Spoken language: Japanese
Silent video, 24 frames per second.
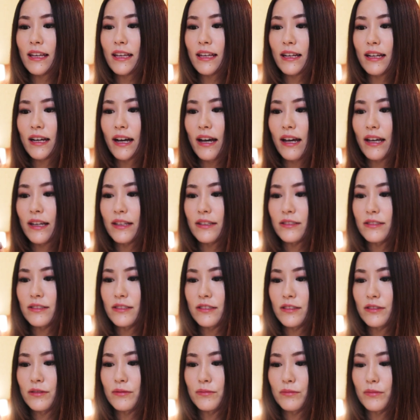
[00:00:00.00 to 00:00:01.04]
え買え
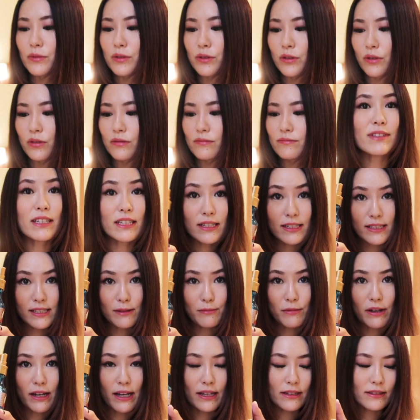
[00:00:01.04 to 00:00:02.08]
るものイギリス
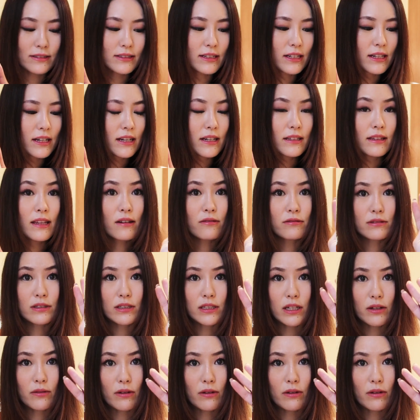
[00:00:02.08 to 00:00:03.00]
でも買えるでこち